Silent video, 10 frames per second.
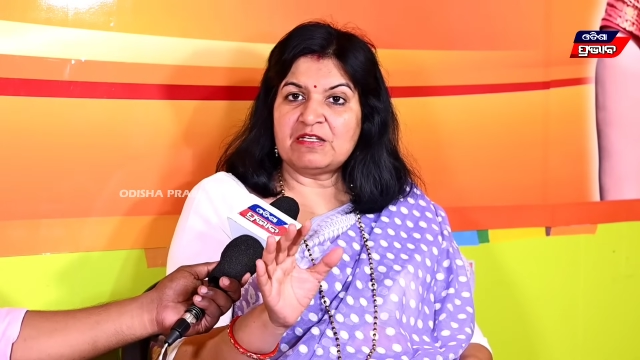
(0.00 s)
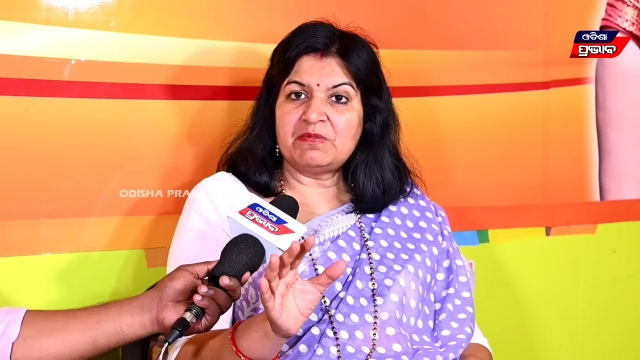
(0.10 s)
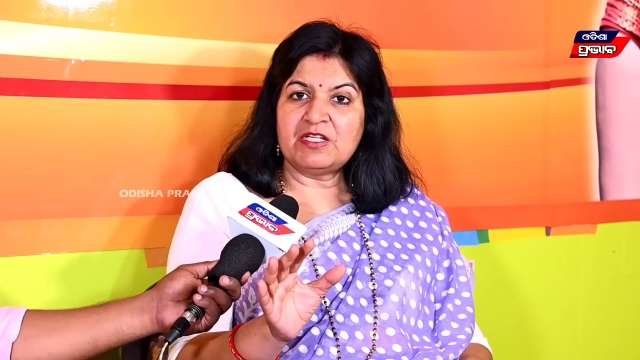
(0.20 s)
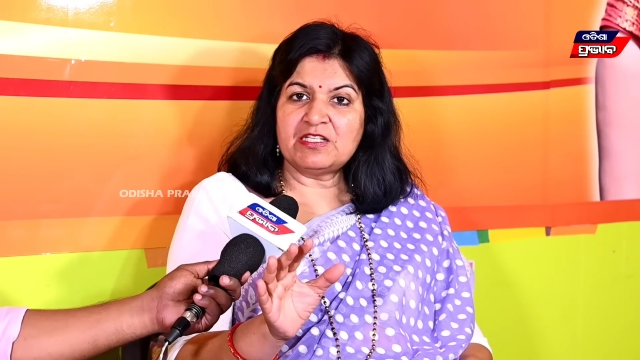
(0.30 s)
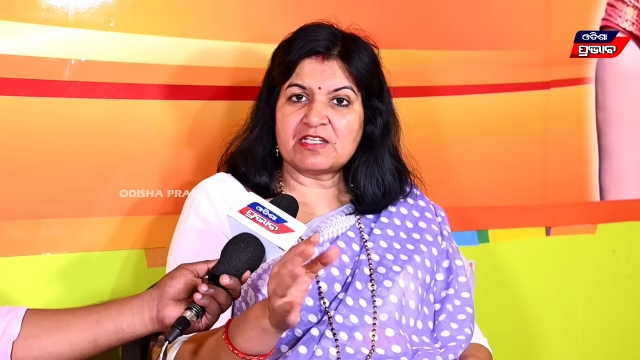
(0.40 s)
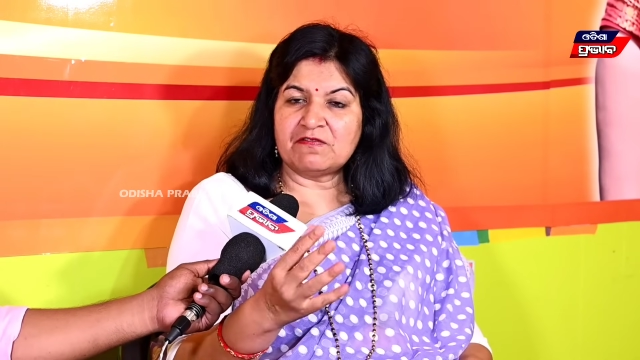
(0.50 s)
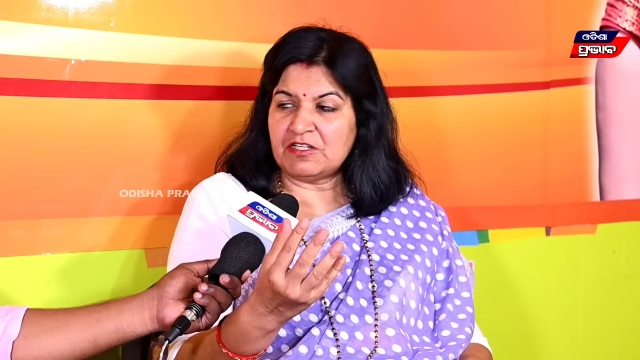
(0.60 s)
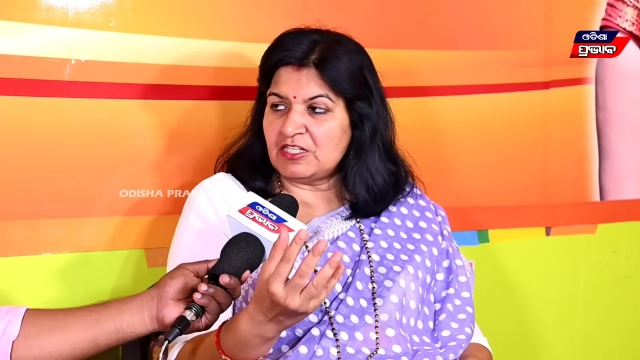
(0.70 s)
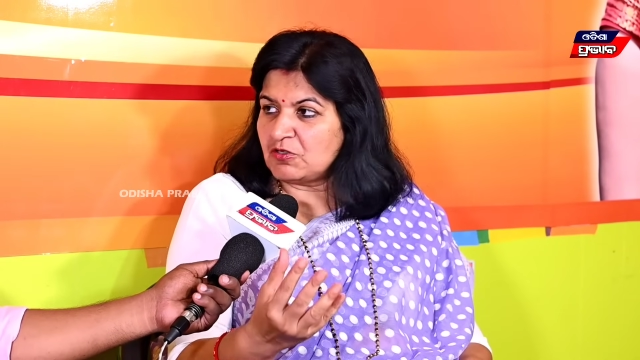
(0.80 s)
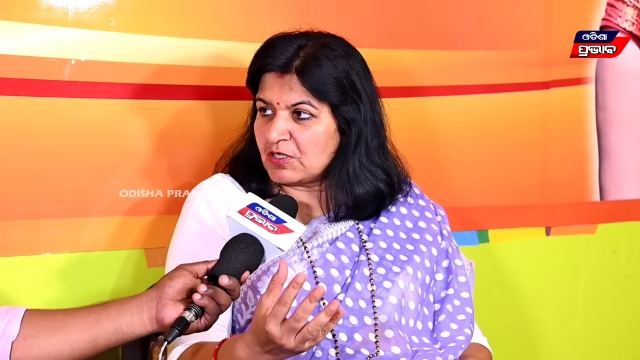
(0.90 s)
बड़े से
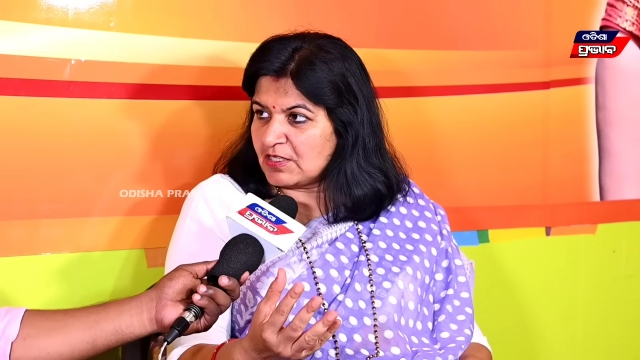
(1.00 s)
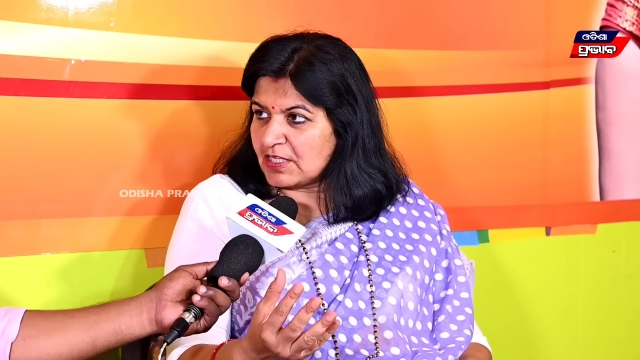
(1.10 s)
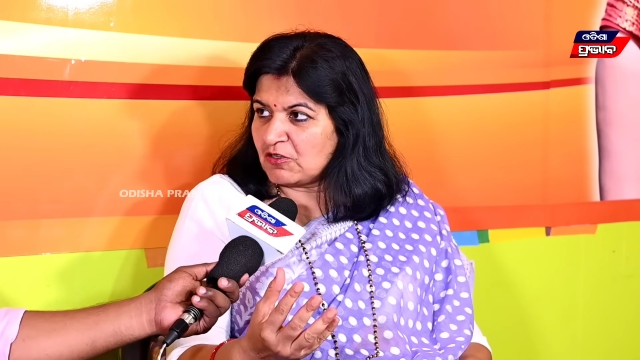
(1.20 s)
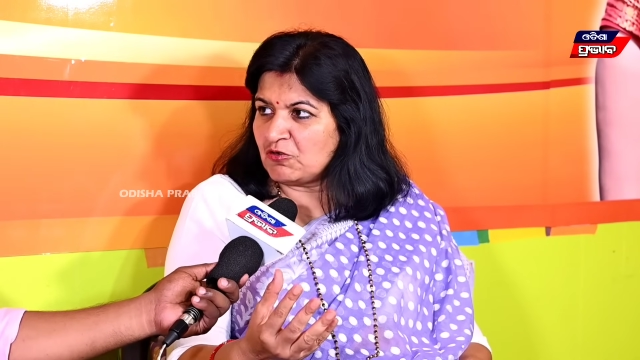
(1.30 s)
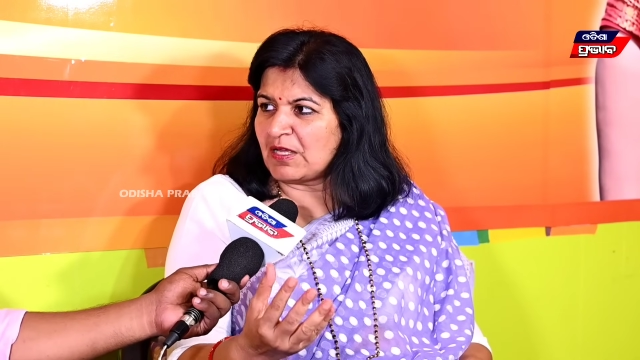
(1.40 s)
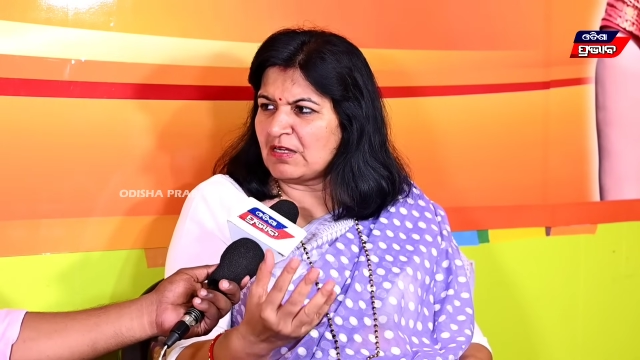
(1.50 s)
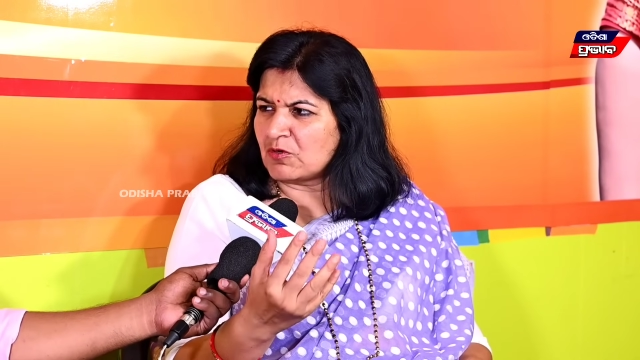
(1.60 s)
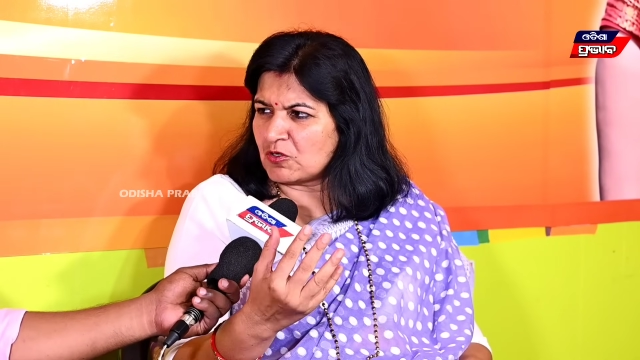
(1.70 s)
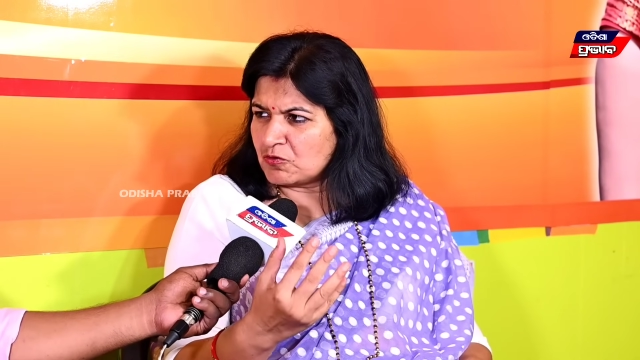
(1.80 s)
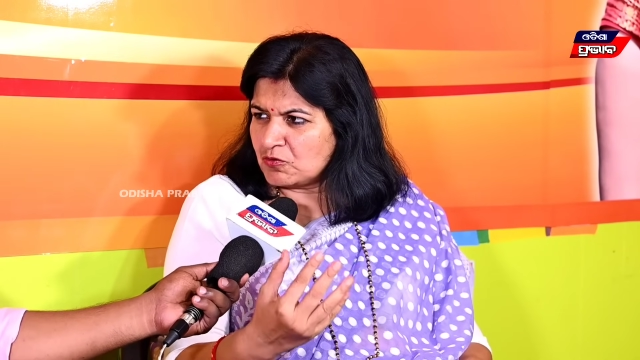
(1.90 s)
वीडियो रे लु भारी मन